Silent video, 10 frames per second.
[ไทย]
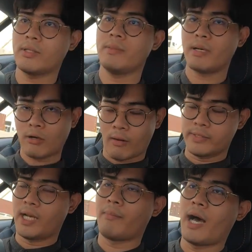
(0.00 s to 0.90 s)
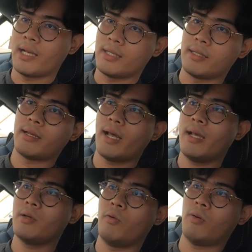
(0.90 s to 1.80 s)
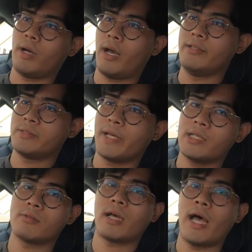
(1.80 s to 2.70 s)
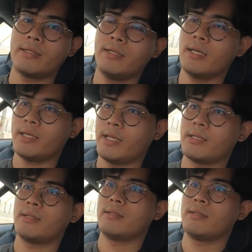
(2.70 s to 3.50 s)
นต์ที่ประกอบเยอรมันและถูกอินสเปคขั้นสุดท้ายที่อังกฤษ